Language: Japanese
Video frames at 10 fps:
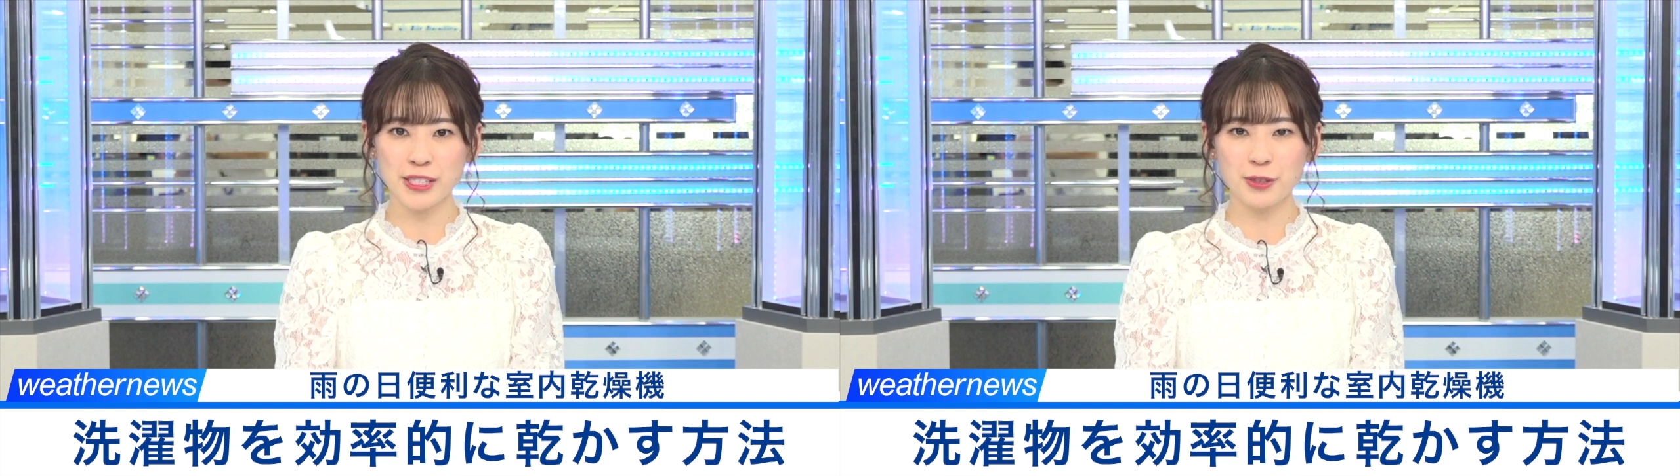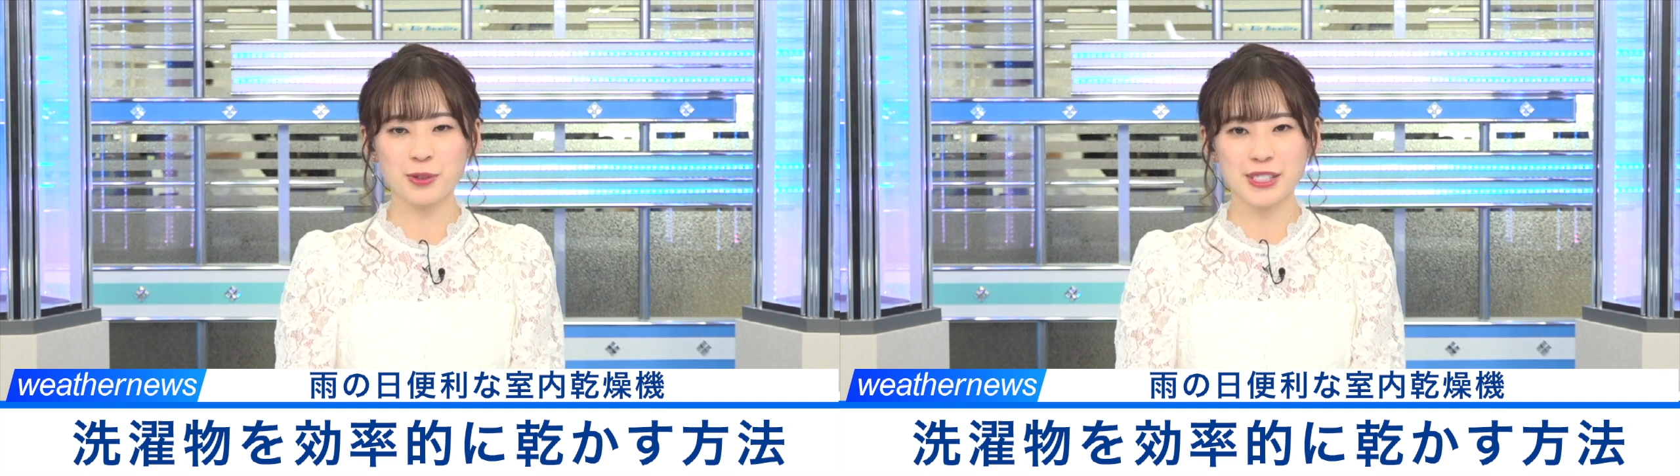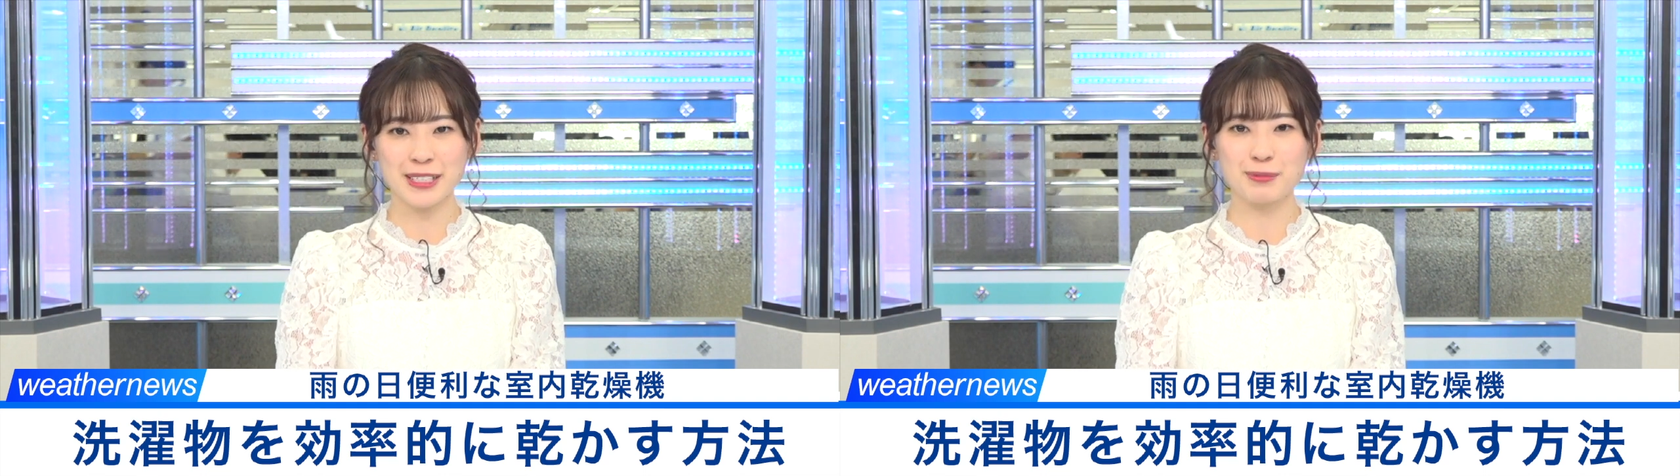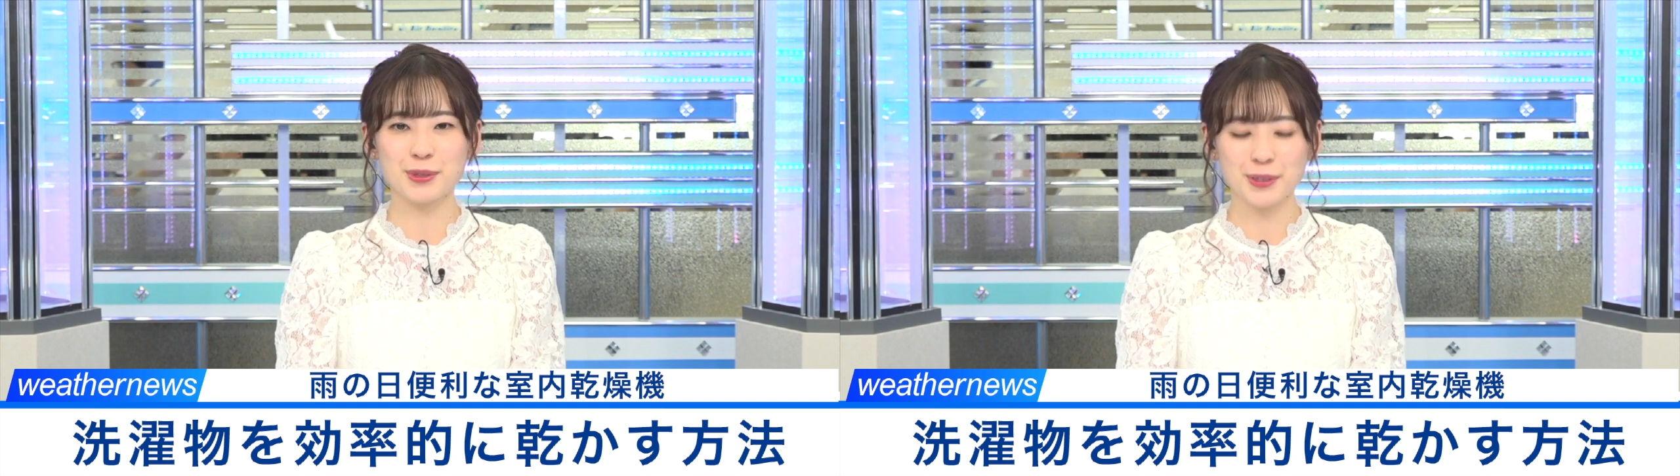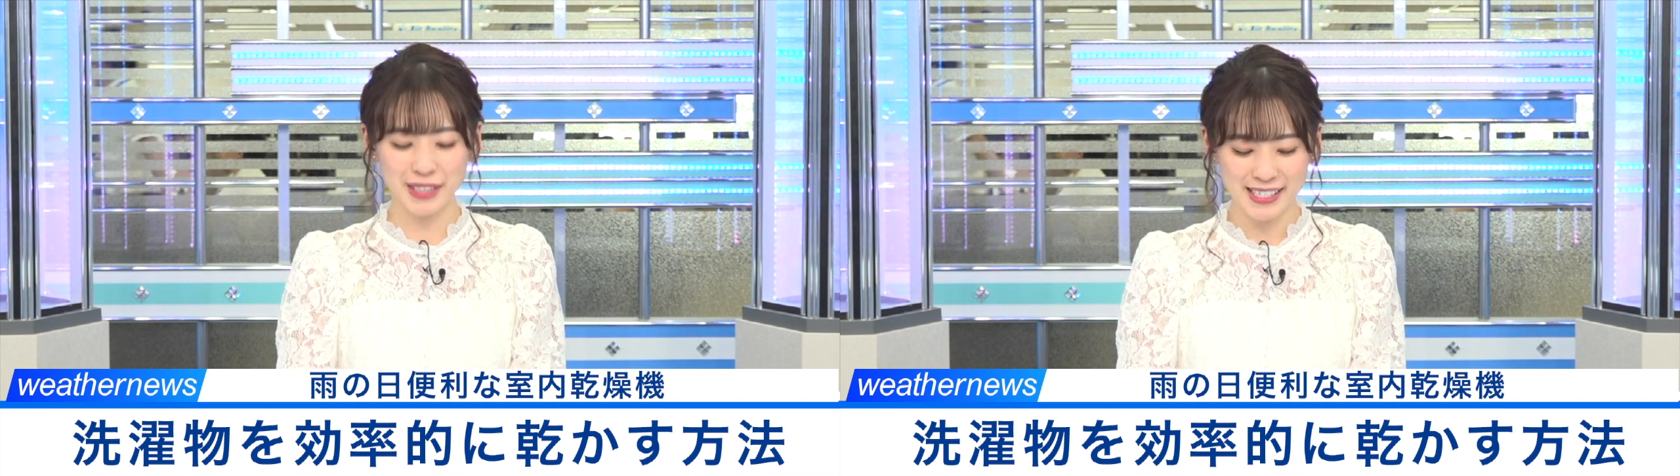しの辛
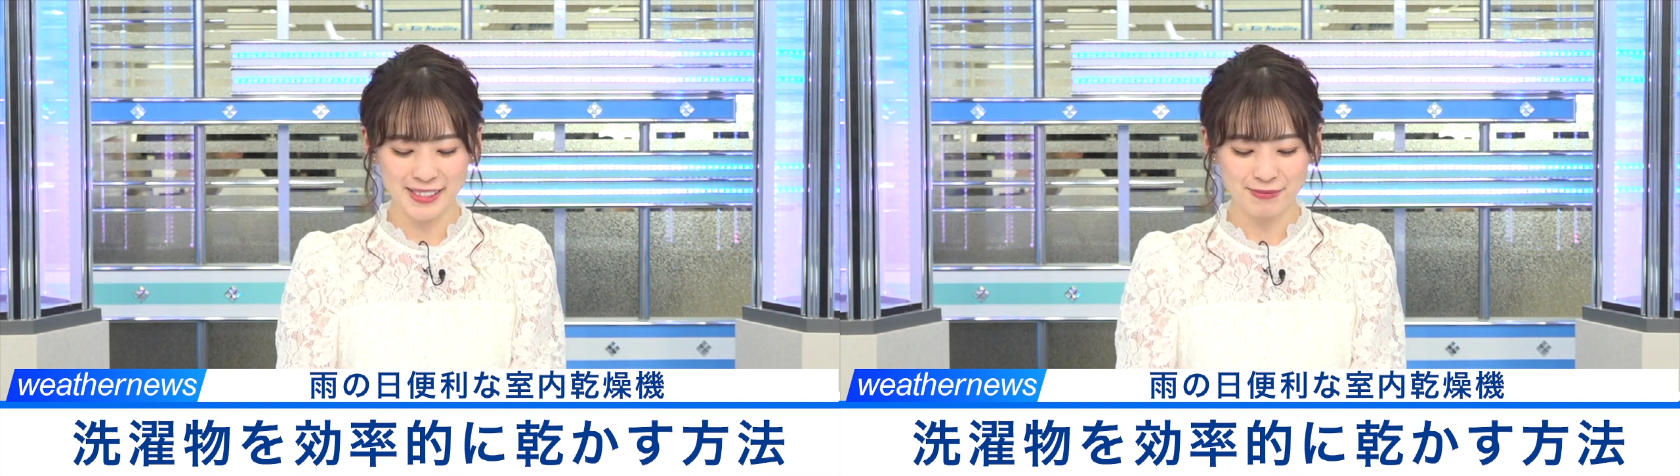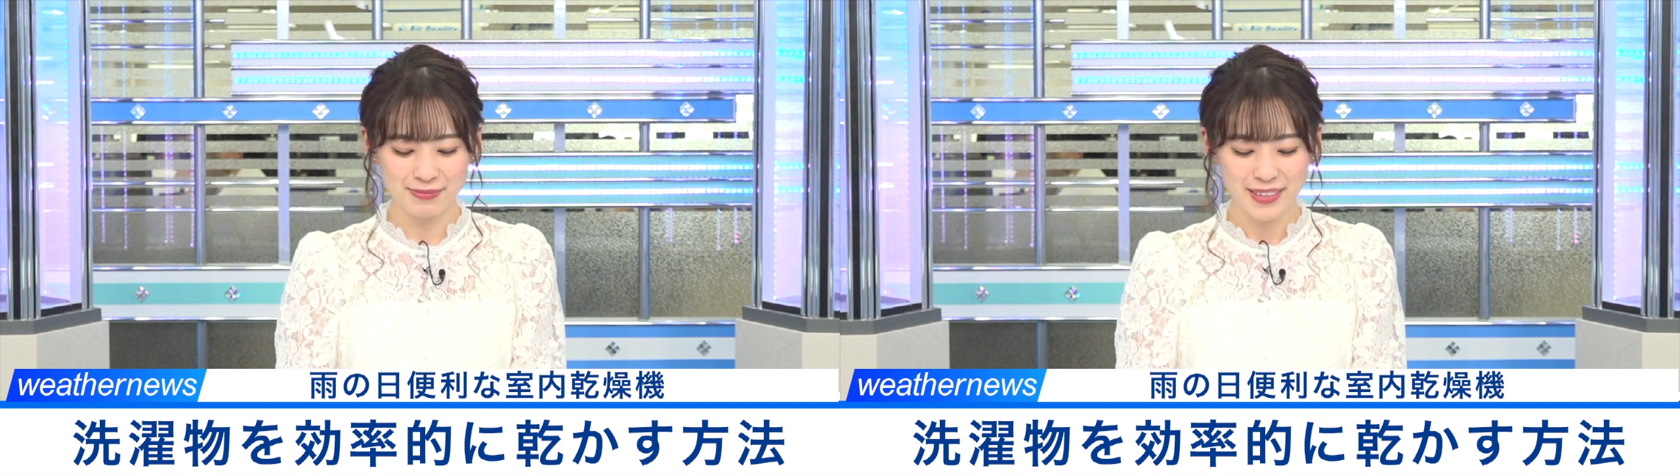抱です